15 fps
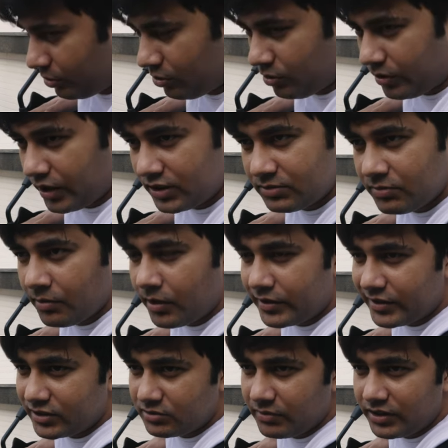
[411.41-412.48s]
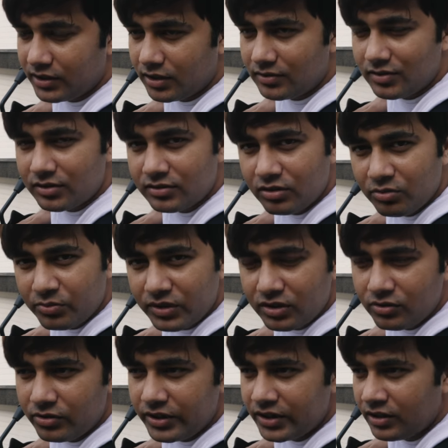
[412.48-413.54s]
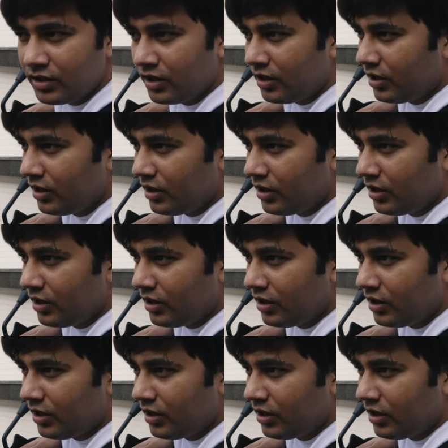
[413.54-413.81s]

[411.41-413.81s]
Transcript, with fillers: प्रो हो गया इसमें मैं एडजस्टमेंट कर सकता हूँ अपने अकॉर्डिंग